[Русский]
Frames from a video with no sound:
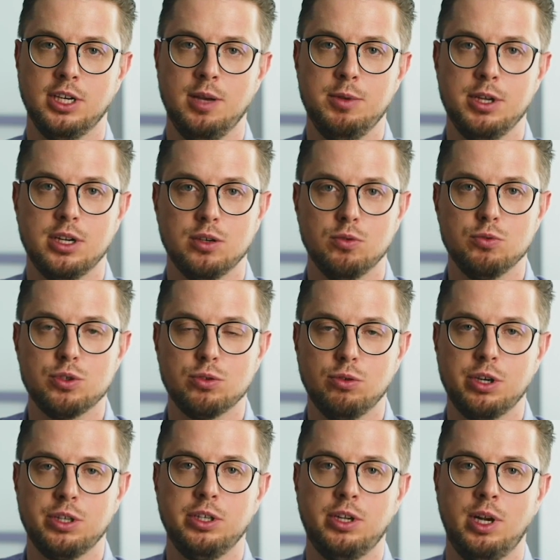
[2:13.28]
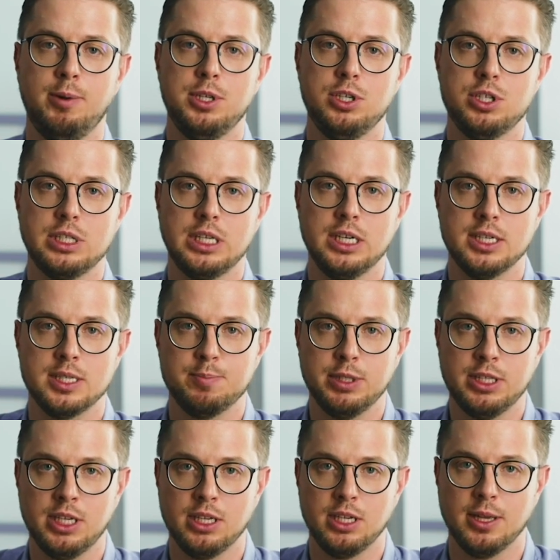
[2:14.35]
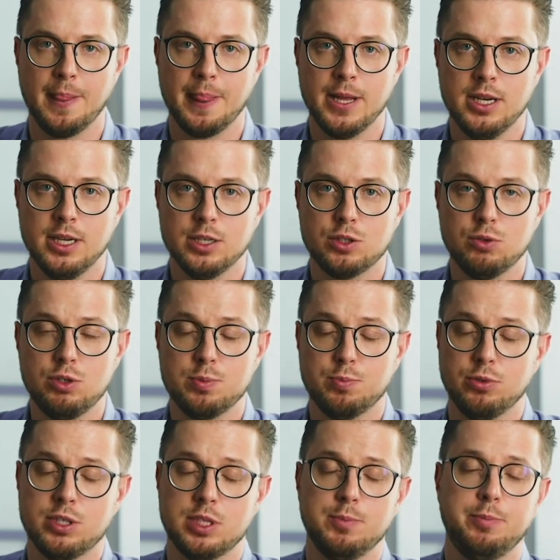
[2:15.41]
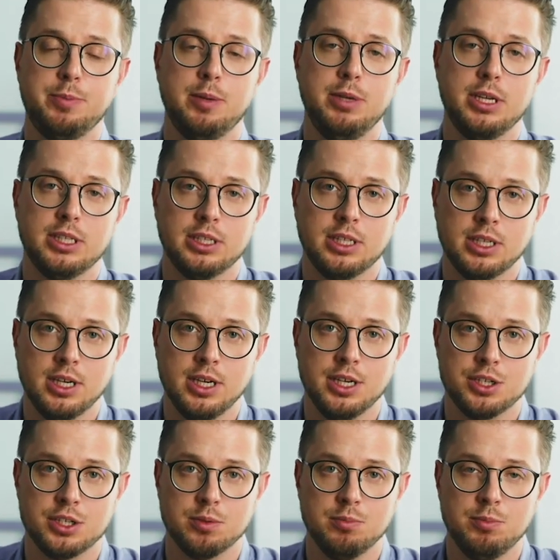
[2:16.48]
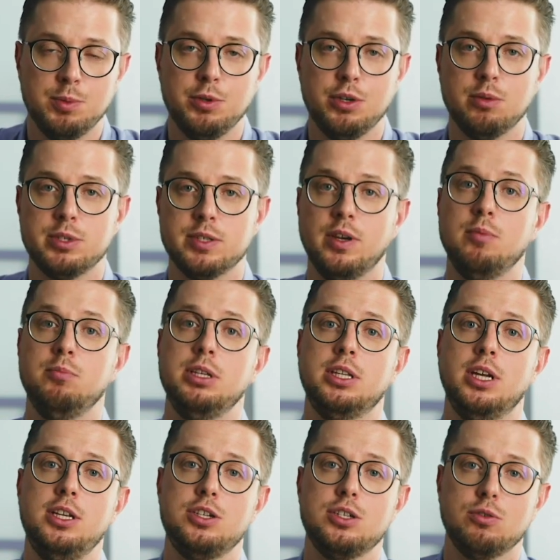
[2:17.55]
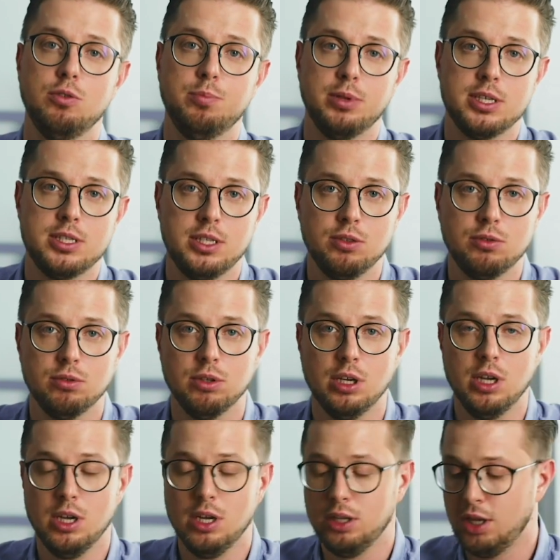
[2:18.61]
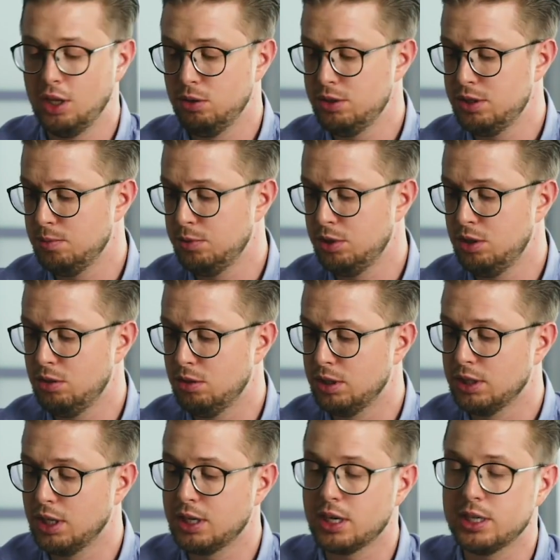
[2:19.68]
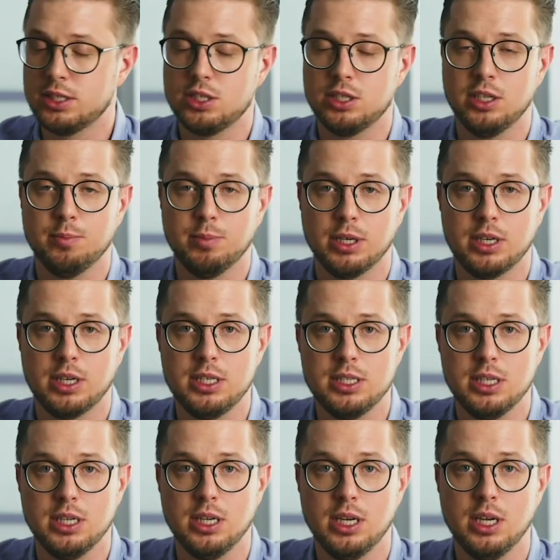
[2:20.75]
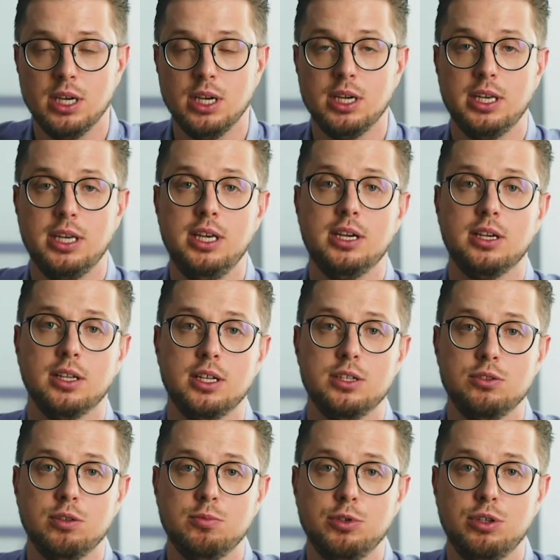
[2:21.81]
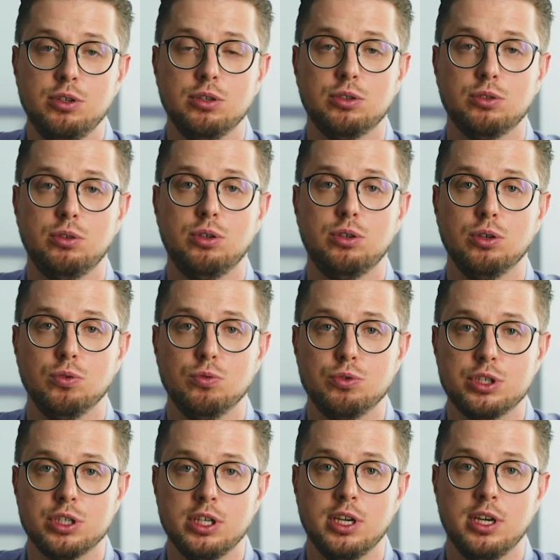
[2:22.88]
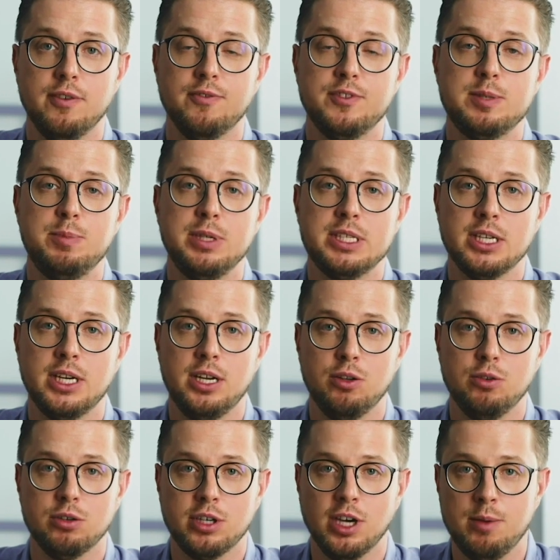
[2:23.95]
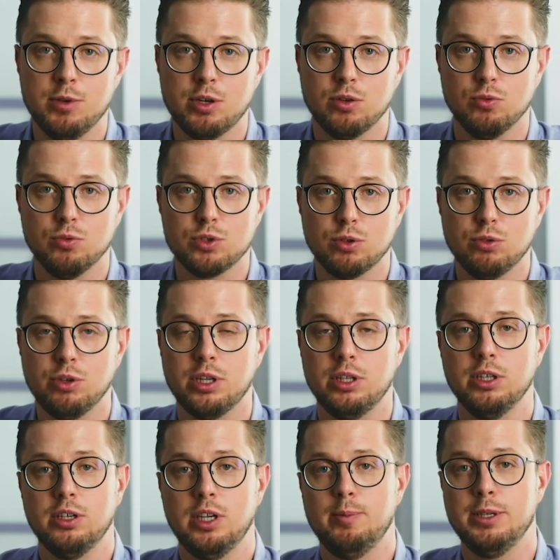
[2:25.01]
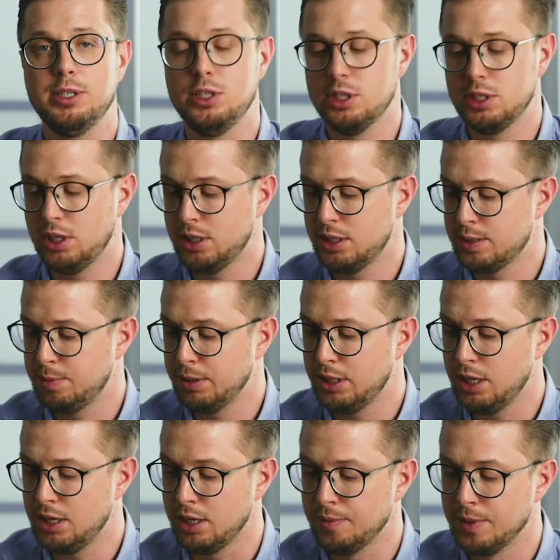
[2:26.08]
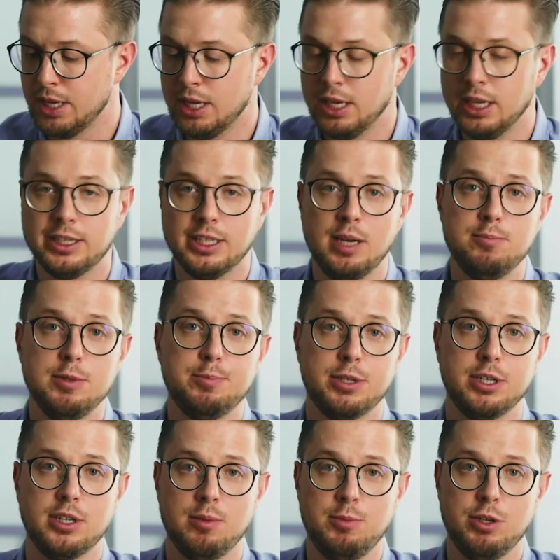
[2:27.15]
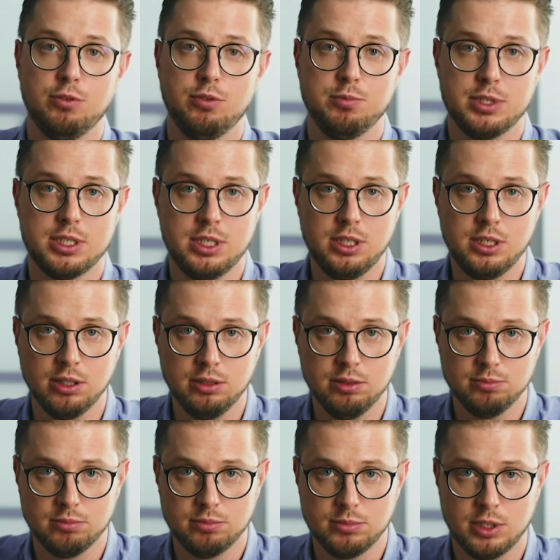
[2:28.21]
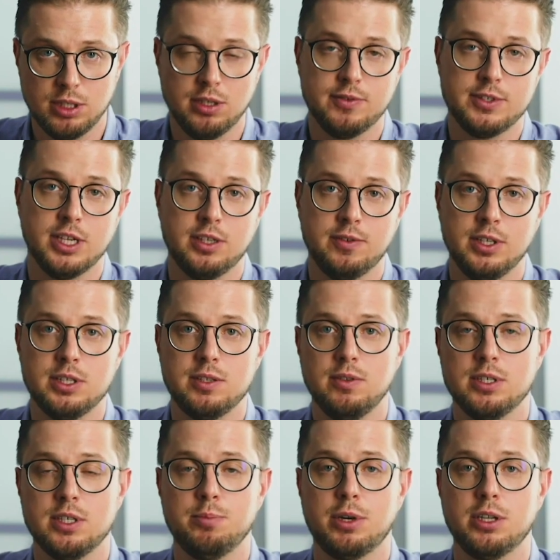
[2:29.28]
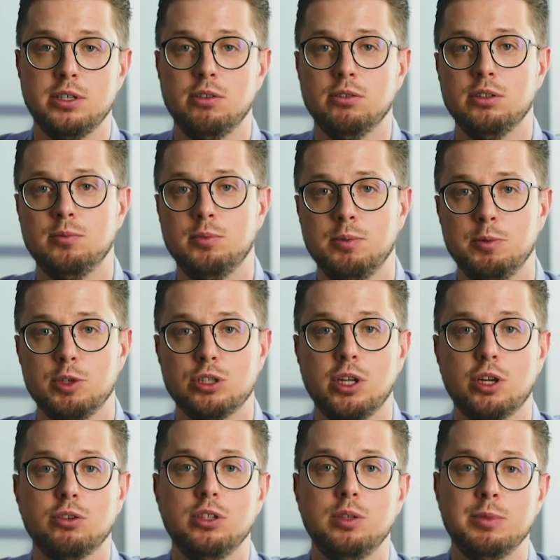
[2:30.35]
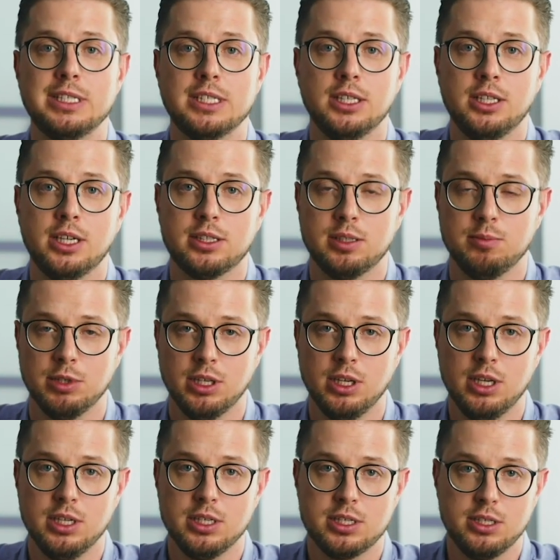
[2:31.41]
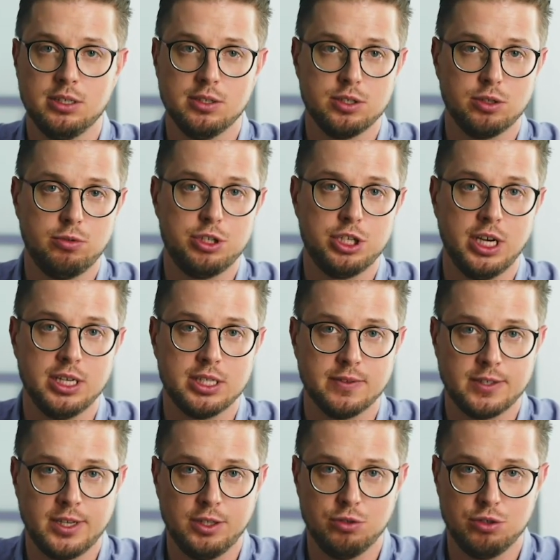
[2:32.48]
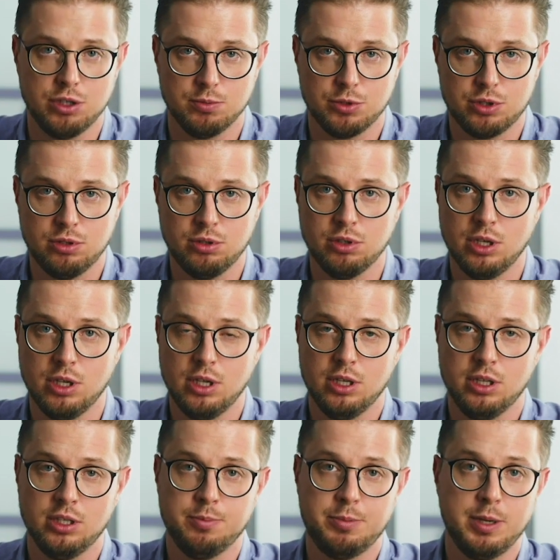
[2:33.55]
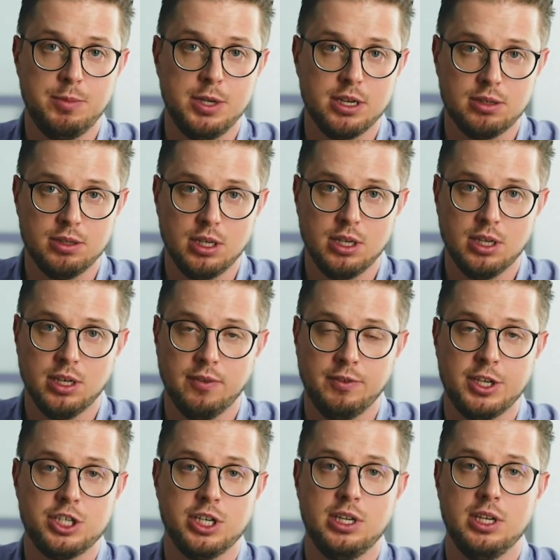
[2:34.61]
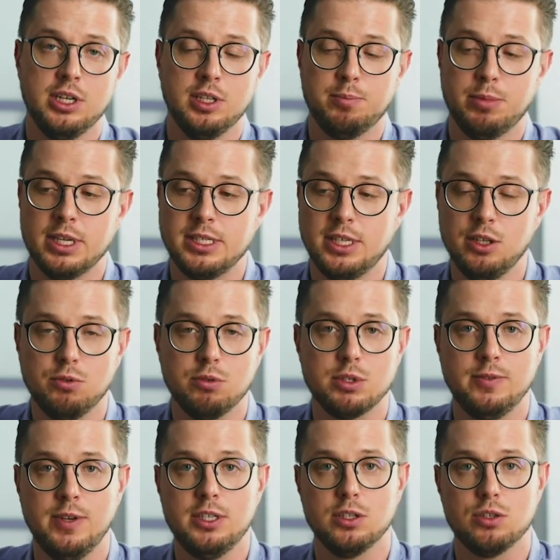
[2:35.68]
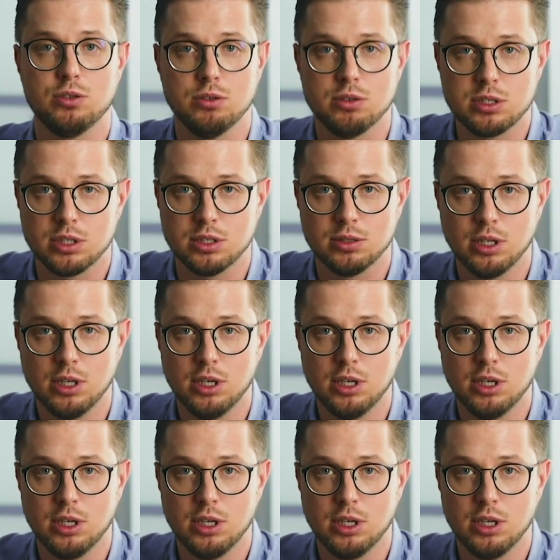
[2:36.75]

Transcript: камера ускоренных климатических испытаний. Суть способа примерно такая же. Мы берем с вами металлическую пластинку, наносим на нее лакокрасочное покрытие и кладем ее только уже в специальную камеру ускоренных климатических испытаний. Там мы программируем цикл в соответствии с определенными международными стандартами. Цикл заключается в следующем, что, например, а вначале на пластинку светит солнце,